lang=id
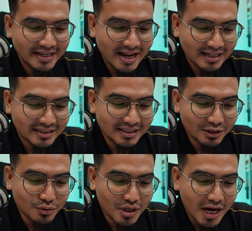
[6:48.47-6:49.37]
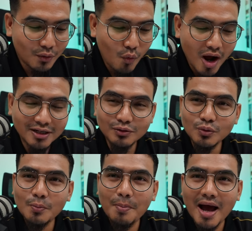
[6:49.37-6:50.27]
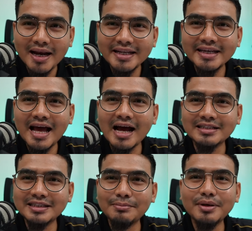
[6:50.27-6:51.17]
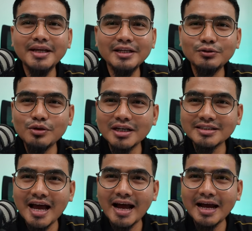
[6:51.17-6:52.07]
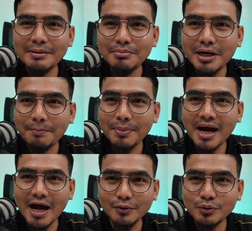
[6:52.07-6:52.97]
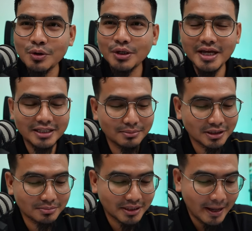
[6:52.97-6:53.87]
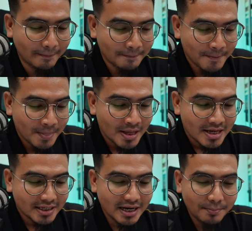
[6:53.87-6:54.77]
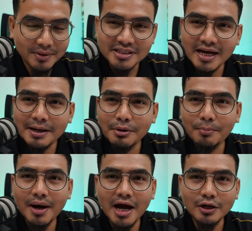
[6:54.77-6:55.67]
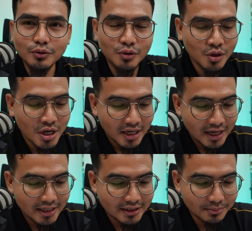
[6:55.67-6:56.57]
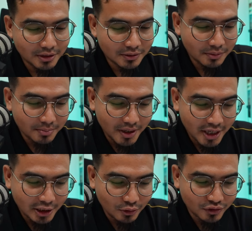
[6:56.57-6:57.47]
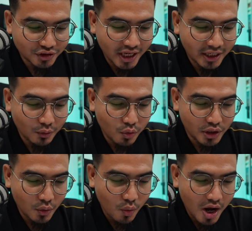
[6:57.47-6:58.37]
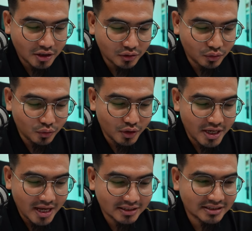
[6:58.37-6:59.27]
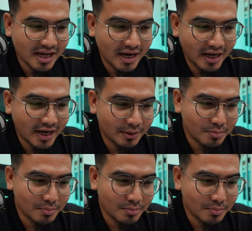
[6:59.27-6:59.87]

Nah, tentu menentukan waktu paling aktif ini juga sangat berpengaruh ya teman-teman ya Kenapa sangat berpengaruh? Karena teman-teman begitu share di waktu yang sangat